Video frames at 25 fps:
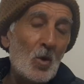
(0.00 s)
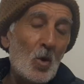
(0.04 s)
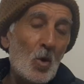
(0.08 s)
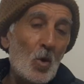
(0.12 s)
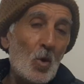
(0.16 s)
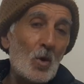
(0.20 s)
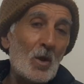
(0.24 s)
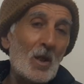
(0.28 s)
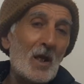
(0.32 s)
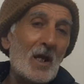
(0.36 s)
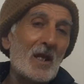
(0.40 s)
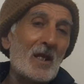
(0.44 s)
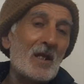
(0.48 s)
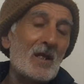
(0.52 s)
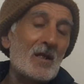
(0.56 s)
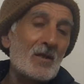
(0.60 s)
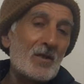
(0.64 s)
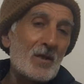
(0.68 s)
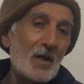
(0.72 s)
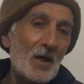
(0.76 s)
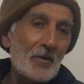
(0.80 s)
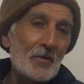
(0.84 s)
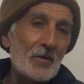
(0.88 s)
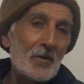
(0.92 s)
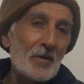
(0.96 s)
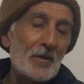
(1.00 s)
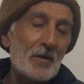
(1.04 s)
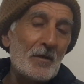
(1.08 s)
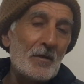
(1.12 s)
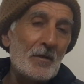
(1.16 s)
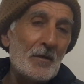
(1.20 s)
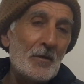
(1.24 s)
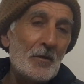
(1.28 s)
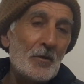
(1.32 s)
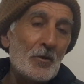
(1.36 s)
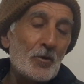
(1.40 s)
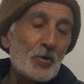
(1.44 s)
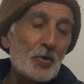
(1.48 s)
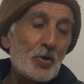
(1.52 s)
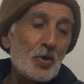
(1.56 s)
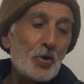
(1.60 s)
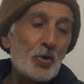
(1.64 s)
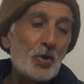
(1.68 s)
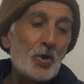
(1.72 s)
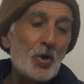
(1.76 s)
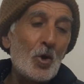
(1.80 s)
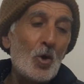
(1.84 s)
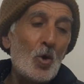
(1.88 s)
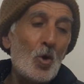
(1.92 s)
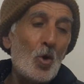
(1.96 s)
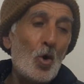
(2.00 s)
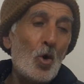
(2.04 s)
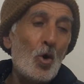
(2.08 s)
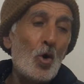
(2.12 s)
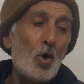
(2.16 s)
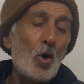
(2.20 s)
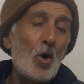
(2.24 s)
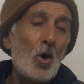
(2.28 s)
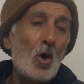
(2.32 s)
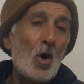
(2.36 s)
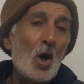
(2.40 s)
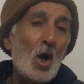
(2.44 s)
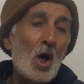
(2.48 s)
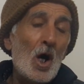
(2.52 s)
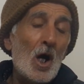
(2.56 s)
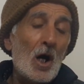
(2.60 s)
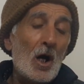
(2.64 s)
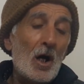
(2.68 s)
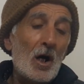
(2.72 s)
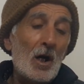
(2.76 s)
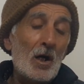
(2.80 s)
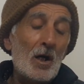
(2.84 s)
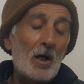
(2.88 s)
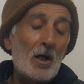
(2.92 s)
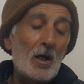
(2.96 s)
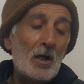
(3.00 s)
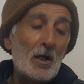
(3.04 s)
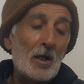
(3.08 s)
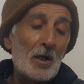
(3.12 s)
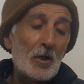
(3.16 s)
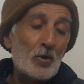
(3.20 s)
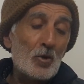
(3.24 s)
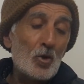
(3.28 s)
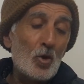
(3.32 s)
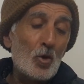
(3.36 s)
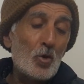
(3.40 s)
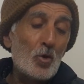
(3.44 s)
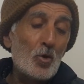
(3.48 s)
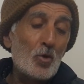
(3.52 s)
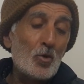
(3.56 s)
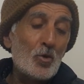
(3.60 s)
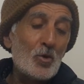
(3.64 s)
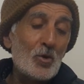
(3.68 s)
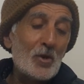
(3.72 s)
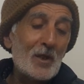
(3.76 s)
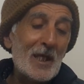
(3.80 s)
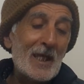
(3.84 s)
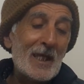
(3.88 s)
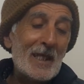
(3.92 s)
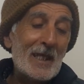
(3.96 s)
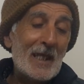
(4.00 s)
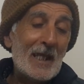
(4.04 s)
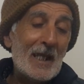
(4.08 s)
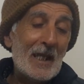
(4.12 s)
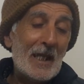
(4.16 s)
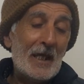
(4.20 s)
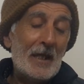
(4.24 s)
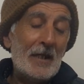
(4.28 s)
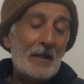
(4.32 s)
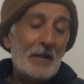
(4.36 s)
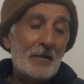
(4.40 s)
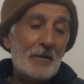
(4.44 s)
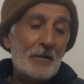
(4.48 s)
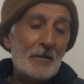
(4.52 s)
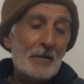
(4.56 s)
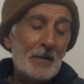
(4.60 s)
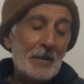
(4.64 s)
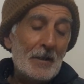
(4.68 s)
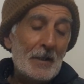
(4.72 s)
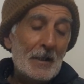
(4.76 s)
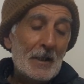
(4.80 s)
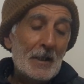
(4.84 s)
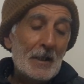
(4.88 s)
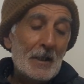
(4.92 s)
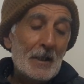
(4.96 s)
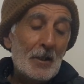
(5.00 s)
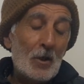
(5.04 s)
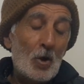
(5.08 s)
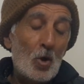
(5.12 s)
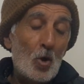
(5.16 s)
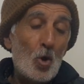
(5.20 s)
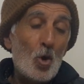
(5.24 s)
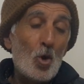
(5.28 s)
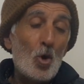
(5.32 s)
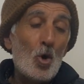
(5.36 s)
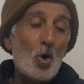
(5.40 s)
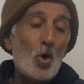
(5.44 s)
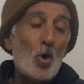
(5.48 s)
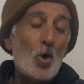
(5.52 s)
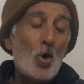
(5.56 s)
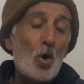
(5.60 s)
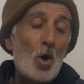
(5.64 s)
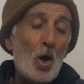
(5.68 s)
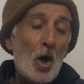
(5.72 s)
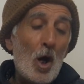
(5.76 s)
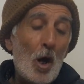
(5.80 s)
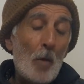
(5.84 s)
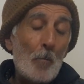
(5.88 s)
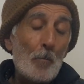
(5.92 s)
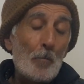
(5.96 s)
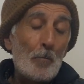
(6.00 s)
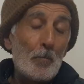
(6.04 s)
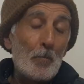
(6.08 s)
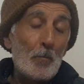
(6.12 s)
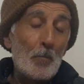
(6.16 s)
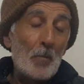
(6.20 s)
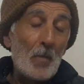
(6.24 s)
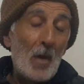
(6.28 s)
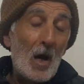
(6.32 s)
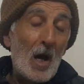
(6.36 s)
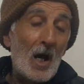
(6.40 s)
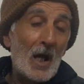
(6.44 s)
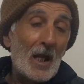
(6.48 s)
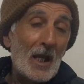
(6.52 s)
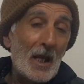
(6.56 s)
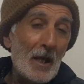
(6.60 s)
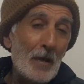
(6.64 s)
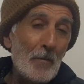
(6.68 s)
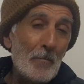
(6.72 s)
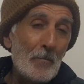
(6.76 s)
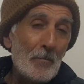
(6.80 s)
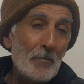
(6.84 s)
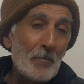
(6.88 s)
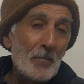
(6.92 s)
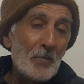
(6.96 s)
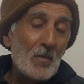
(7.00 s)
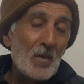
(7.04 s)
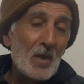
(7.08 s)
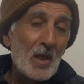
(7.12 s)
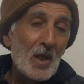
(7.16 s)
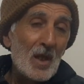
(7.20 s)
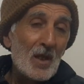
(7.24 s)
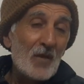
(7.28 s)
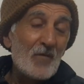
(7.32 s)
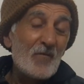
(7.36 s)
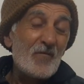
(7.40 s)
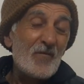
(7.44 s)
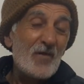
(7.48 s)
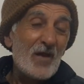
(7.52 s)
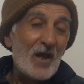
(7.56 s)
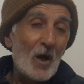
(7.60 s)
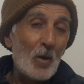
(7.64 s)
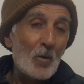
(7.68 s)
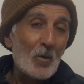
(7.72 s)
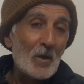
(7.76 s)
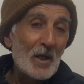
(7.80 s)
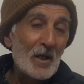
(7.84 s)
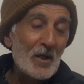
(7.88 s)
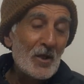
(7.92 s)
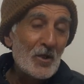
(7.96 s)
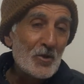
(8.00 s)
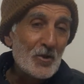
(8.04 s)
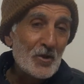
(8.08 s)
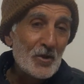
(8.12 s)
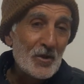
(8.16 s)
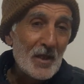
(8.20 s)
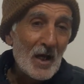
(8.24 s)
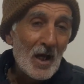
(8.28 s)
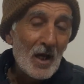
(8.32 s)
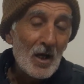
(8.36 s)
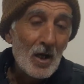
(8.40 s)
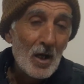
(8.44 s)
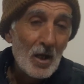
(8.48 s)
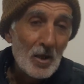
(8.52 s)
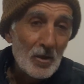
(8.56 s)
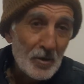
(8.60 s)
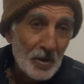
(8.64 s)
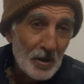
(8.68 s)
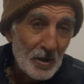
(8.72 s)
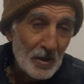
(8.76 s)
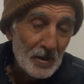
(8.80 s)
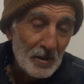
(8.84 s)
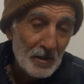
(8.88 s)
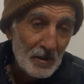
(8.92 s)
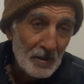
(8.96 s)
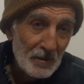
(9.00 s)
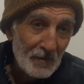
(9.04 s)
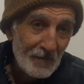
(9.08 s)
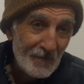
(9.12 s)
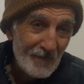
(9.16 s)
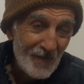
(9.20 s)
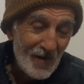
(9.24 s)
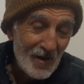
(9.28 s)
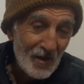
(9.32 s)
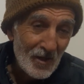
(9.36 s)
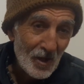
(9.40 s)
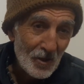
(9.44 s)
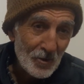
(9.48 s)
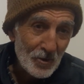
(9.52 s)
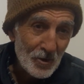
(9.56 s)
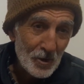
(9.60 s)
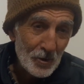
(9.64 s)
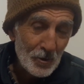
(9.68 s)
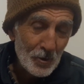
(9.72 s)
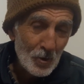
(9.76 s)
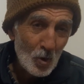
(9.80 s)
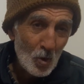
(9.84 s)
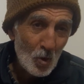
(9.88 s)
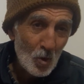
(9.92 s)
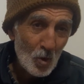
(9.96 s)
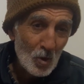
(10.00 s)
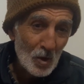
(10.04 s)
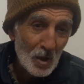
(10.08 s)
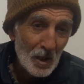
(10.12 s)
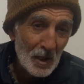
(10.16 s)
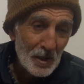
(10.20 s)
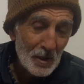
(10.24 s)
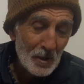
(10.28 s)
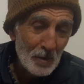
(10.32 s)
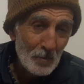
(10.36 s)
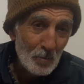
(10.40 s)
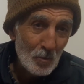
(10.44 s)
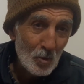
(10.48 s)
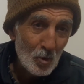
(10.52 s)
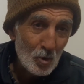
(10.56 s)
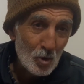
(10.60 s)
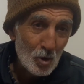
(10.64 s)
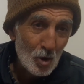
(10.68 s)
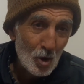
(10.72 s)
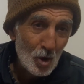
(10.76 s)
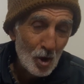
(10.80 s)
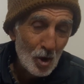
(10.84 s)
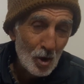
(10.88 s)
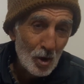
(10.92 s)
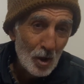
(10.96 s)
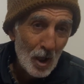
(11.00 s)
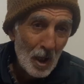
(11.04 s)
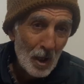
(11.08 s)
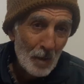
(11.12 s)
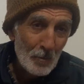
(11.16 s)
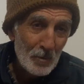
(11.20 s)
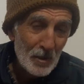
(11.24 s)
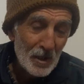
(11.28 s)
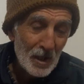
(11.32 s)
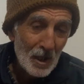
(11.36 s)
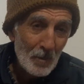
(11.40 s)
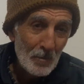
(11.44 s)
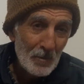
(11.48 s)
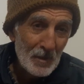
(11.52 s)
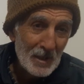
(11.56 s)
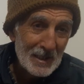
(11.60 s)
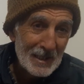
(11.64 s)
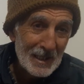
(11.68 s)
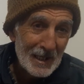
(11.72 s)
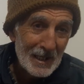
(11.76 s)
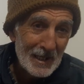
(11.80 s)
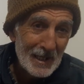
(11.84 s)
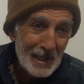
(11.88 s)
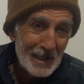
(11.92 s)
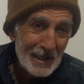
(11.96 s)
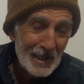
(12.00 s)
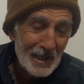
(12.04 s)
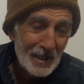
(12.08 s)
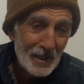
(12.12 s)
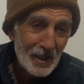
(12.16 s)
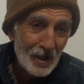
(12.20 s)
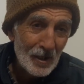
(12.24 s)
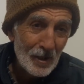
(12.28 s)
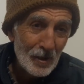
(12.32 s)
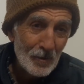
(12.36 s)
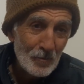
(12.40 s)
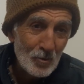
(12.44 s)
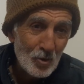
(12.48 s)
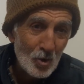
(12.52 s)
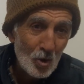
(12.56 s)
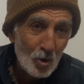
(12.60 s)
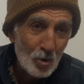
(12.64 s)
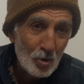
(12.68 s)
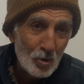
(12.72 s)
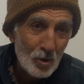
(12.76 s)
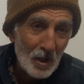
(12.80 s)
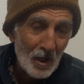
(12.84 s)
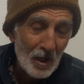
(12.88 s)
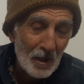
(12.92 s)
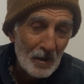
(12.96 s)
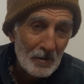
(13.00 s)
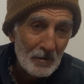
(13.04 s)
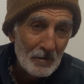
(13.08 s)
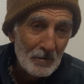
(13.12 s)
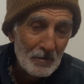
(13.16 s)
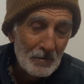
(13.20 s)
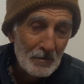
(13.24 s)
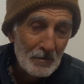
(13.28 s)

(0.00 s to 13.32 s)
Onlar insandı. Çünkü o e, gökyüzünden gelen o alem firavunların içinde kaldı ve yaşadı. Onların bütün piramitlerine de yardımcı oldular.